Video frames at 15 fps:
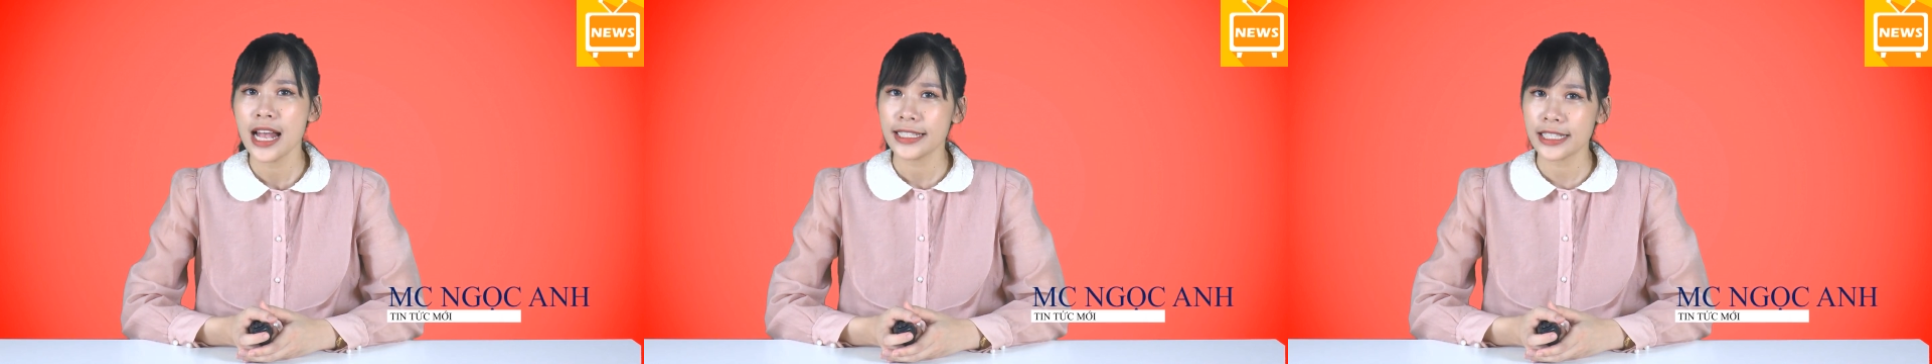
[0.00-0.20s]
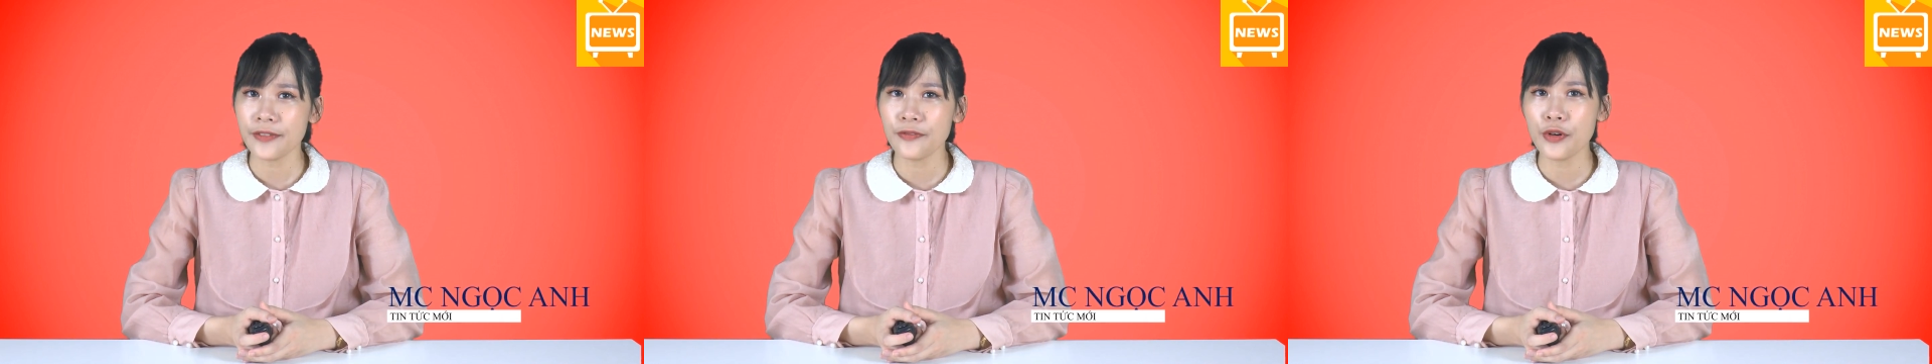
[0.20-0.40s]

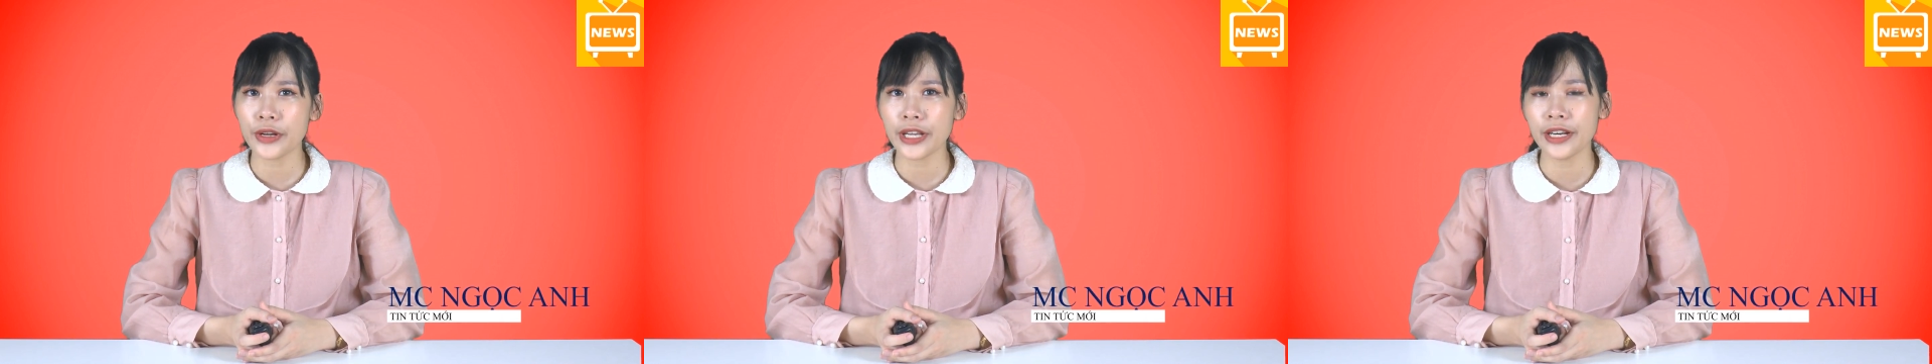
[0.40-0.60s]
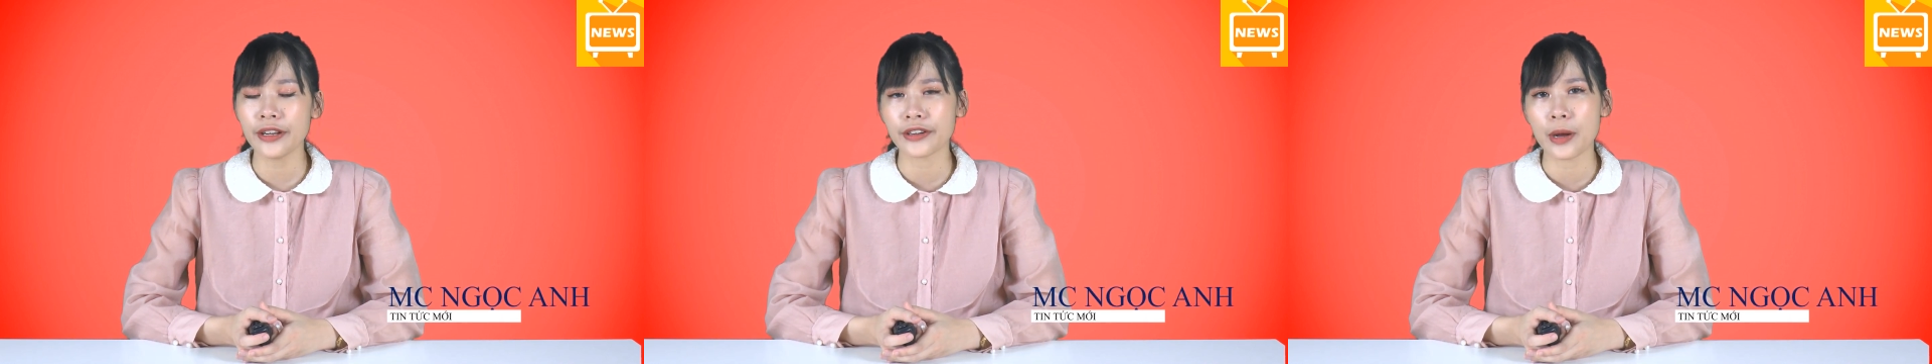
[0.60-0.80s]
Rất vui
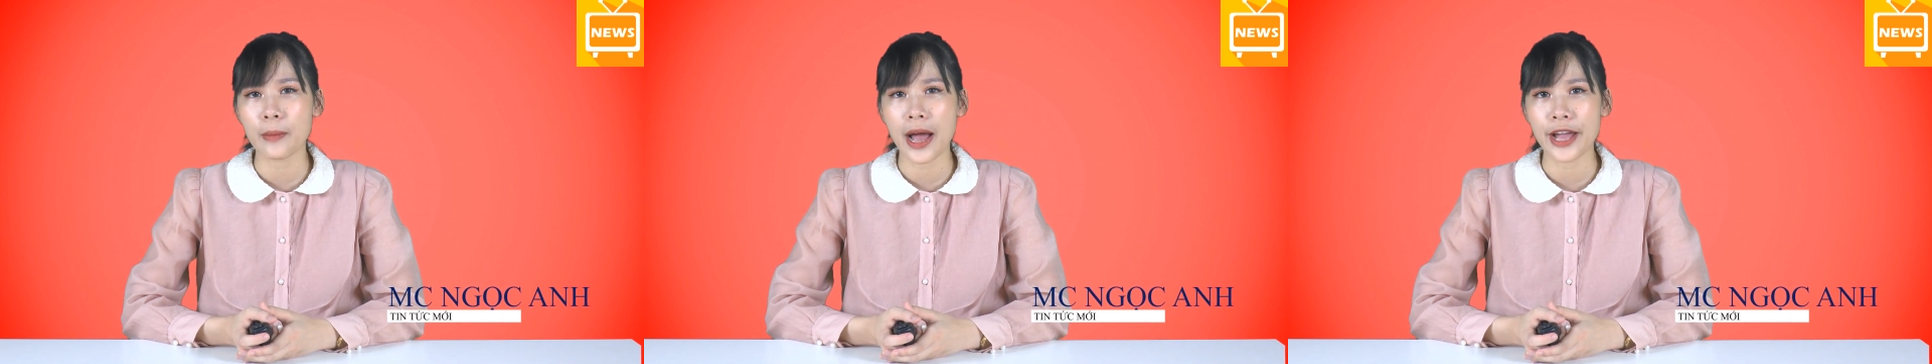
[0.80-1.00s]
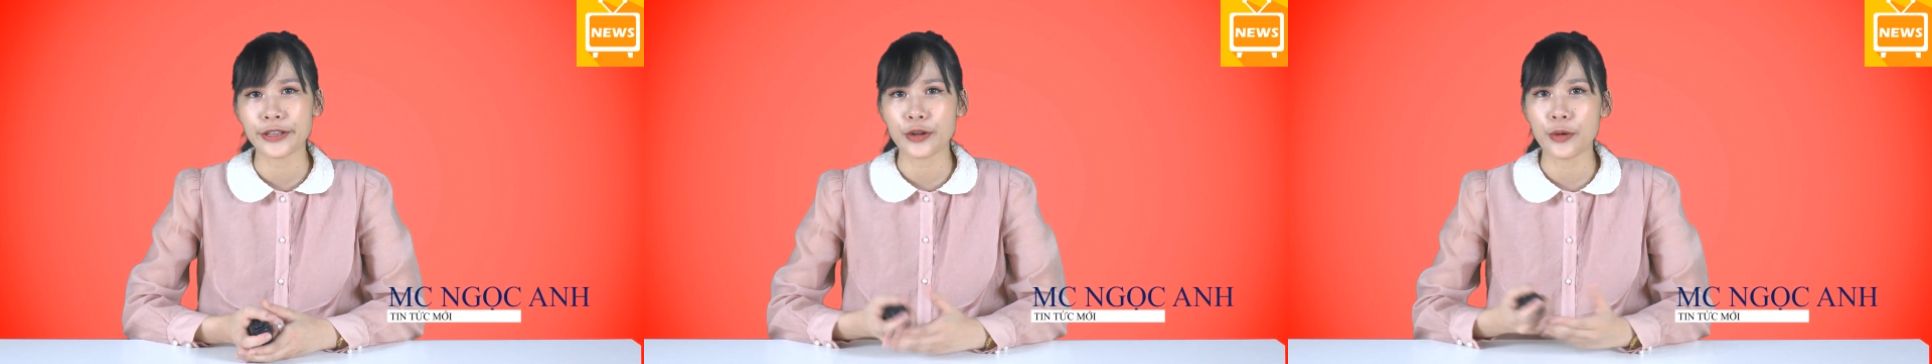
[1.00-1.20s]
khi được đồng
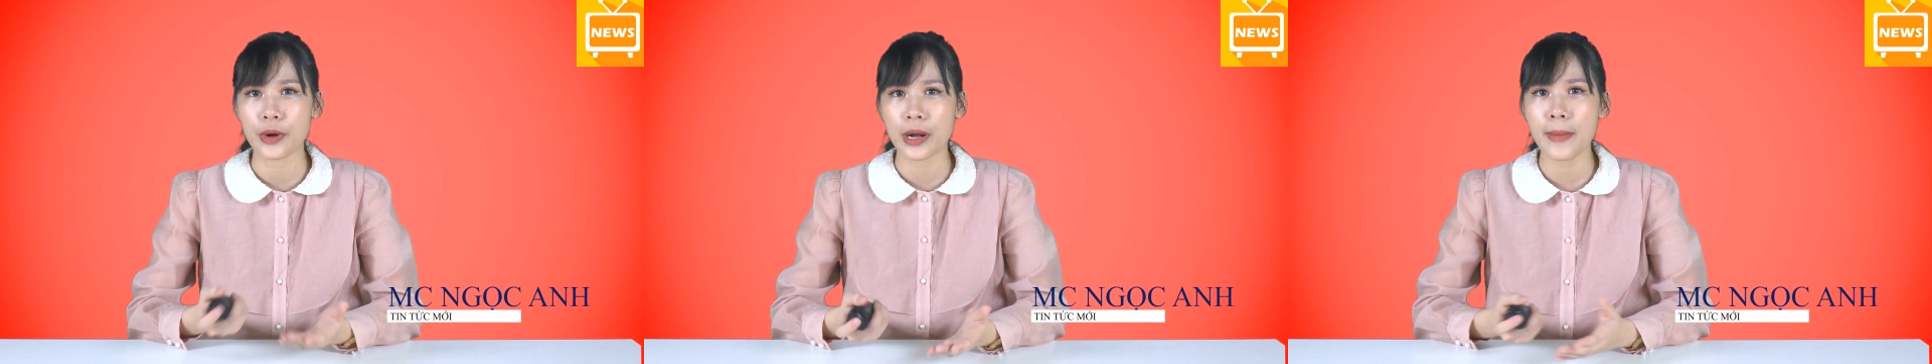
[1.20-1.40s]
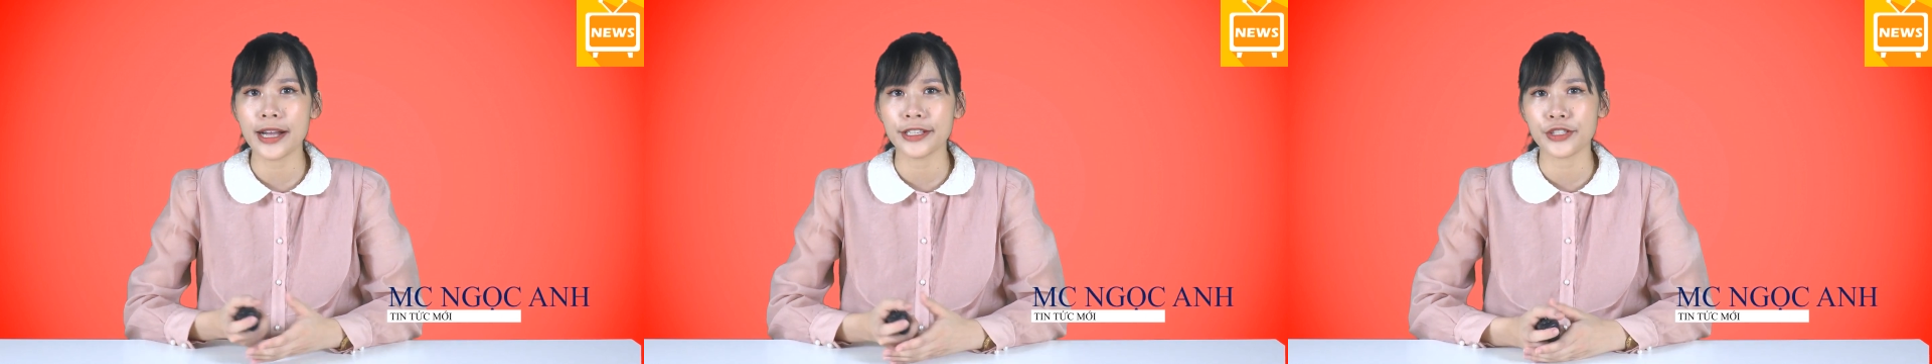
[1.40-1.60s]
hành cùng
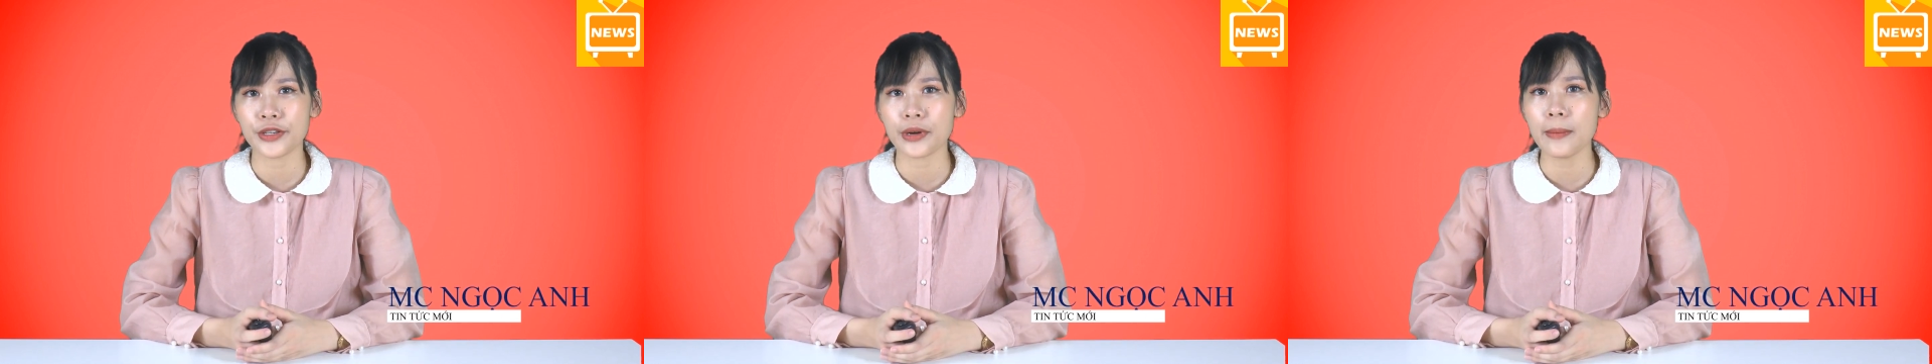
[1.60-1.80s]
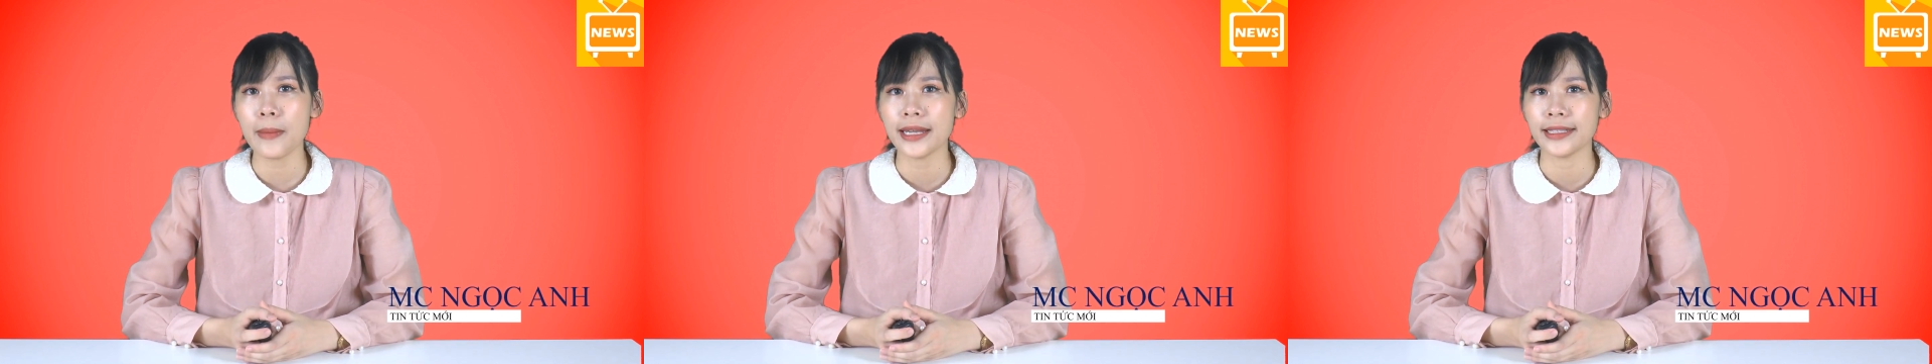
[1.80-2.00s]
các bạn cho
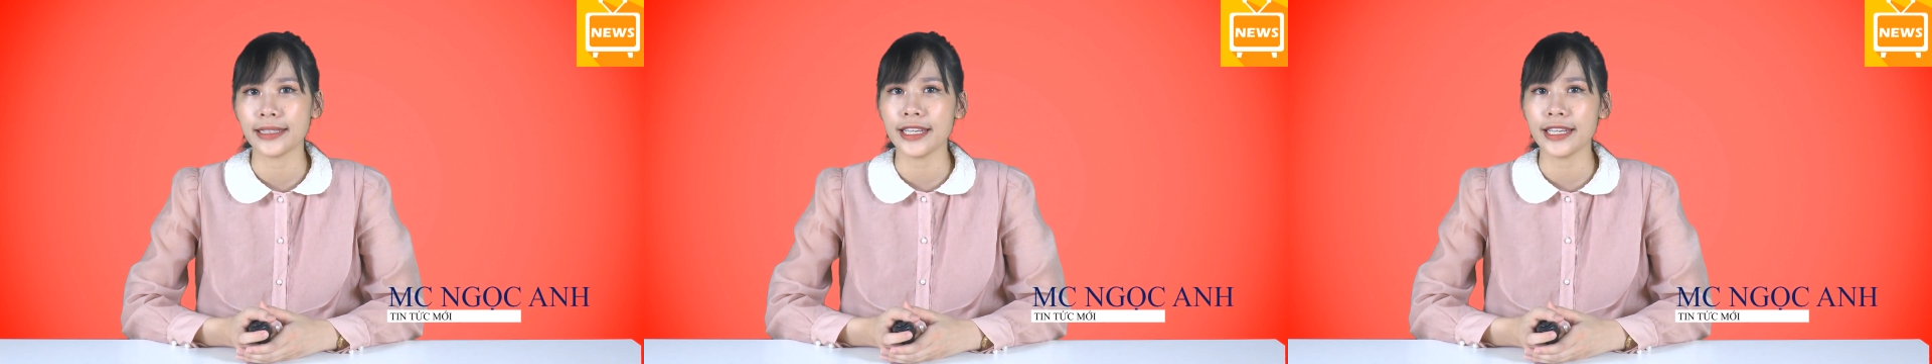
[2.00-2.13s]
các bản